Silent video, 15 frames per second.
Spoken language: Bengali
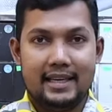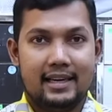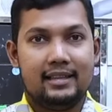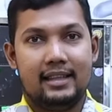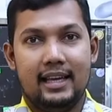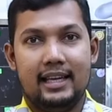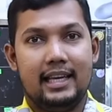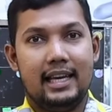এইটার
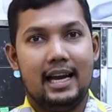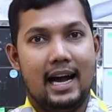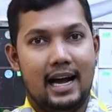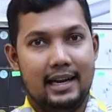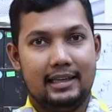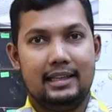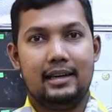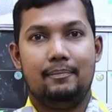থেকে
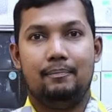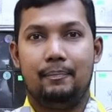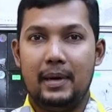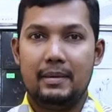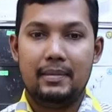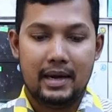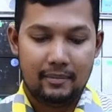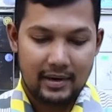আরেকটা
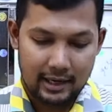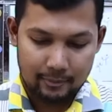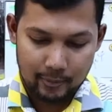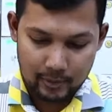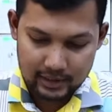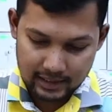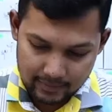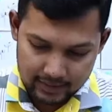প্রিমিয়াম
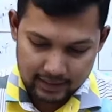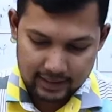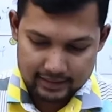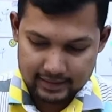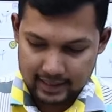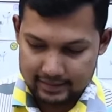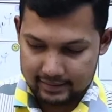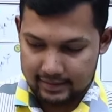এয়ারপোর্টস আমাদের
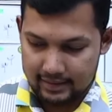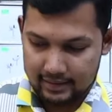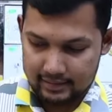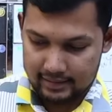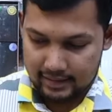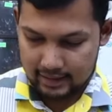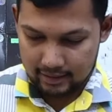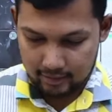কাছে আছে
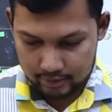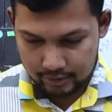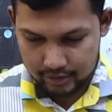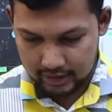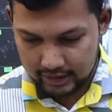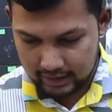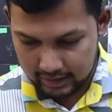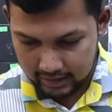সেটা হচ্ছে
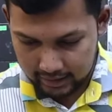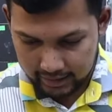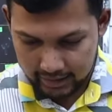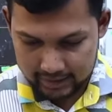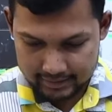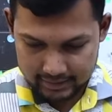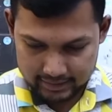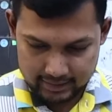গিয়ে
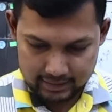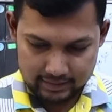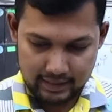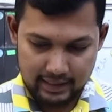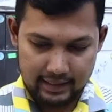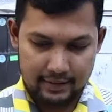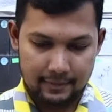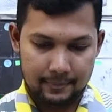এই যে এটা
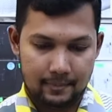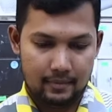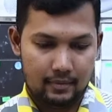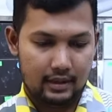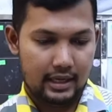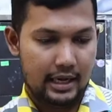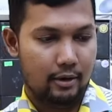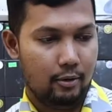দেখেন
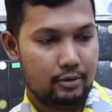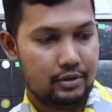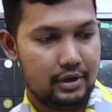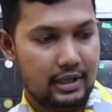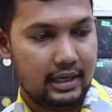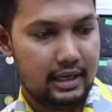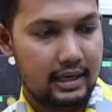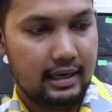এ হচ্ছে
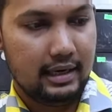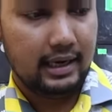গিয়ে